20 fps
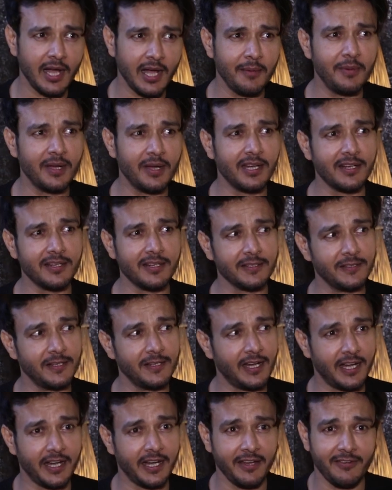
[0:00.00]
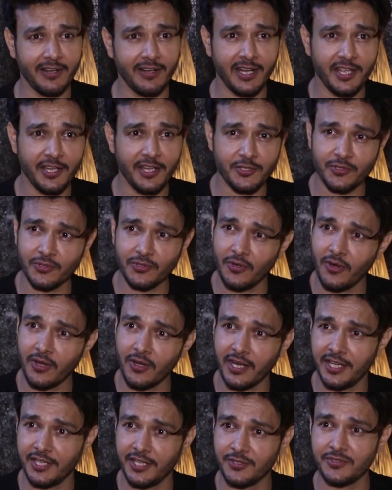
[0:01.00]
अब अगर आने वाला ये जो
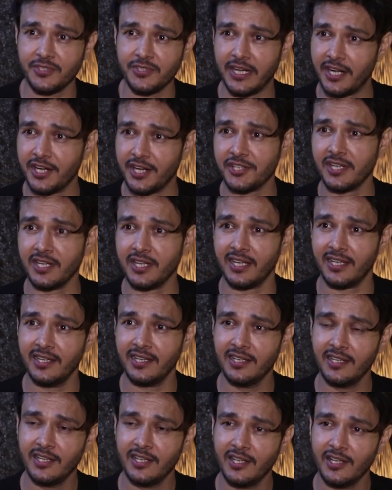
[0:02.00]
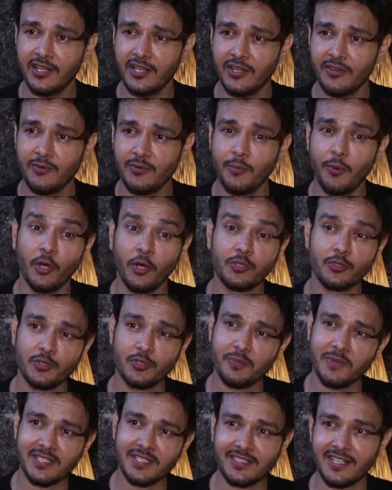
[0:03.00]
दौर है ये जो जनरेशन है वो बहुत
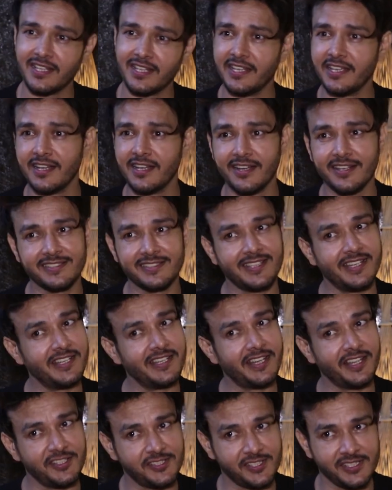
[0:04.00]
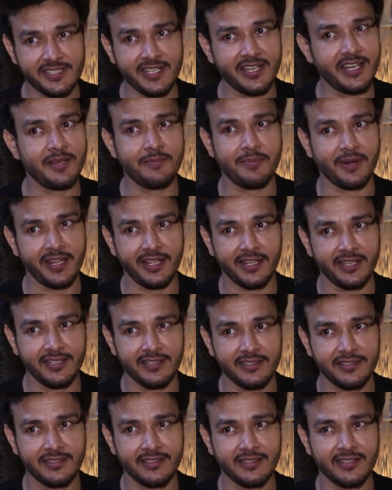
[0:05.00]
कुछ मिस कर देंगे अगर इस तरीके की चीज़ें नहीं
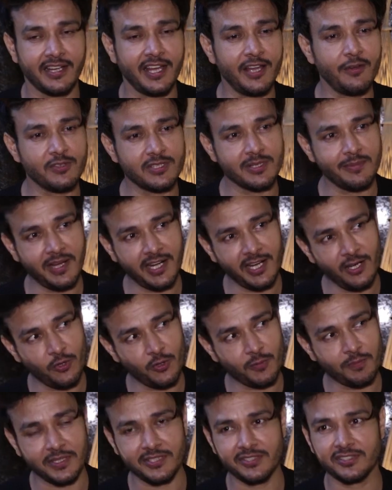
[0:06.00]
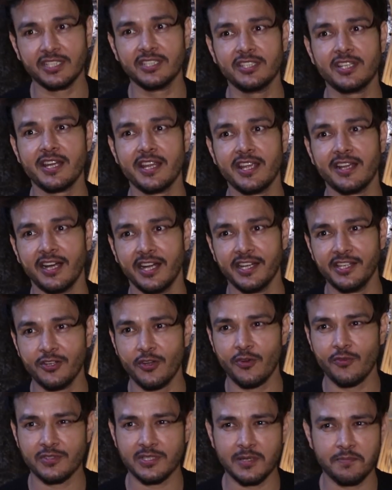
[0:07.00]
पढ़ेंगे गए वो ज़माने लोग पंचतंत्र की
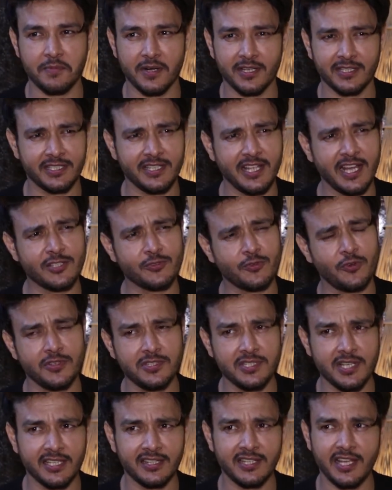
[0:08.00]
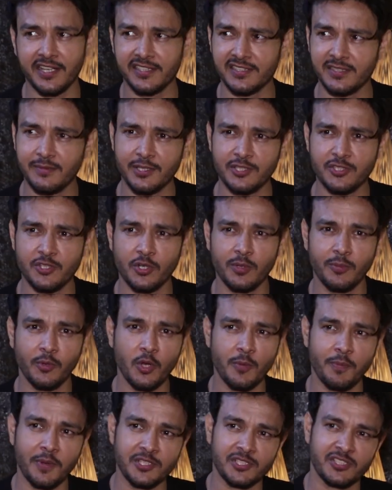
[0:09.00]
कहानियाँ और वो सब पढ़ते थे आज कौन जानता है किसी बच्चे को
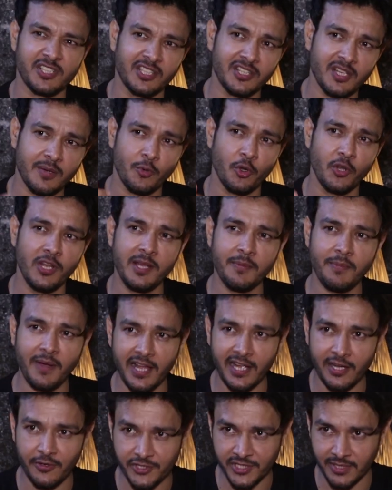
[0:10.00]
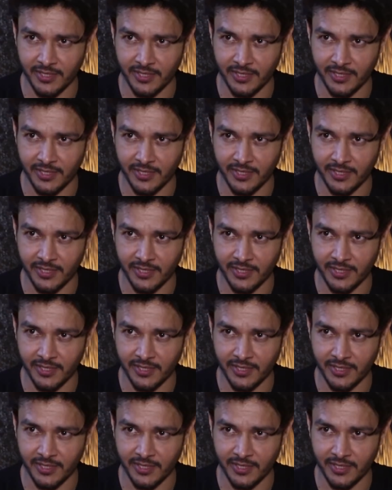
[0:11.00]
बोलो पंचतंत्र बोल नहीं पाएगा वो